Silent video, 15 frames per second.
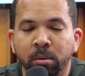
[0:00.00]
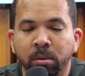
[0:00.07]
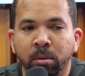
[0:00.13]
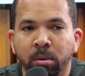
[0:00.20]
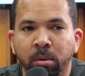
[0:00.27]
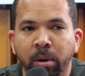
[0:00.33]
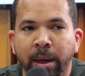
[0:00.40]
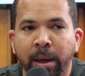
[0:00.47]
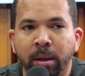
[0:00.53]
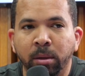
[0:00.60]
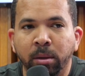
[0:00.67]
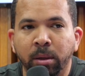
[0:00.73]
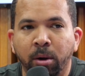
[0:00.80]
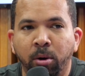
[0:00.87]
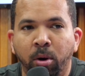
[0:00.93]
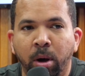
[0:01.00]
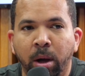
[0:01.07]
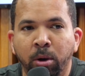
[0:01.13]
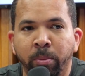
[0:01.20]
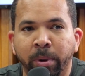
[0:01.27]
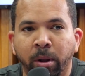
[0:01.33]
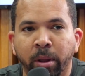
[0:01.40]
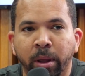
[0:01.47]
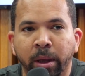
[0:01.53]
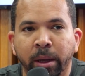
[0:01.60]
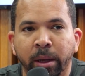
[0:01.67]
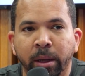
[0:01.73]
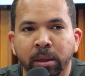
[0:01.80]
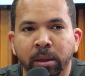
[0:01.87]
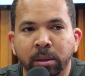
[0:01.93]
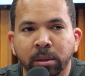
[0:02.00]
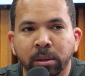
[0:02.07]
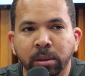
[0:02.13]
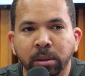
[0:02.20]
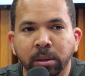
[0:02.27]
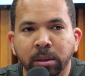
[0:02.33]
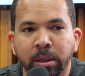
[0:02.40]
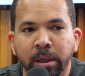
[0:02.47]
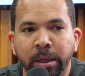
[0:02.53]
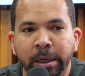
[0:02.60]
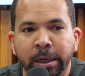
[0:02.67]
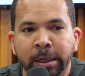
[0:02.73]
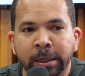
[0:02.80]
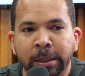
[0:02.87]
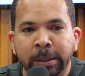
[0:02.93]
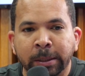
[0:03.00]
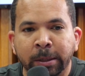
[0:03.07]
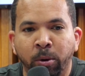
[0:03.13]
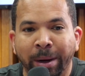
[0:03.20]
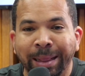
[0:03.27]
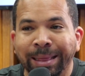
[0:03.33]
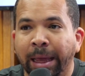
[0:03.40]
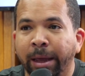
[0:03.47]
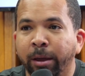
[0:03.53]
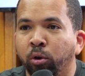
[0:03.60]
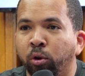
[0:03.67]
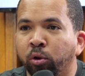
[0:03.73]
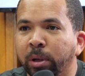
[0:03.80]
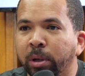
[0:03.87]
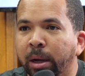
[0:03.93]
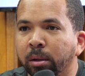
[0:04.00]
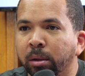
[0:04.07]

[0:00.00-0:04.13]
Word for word: Julián llegó al número de, de 42 ya.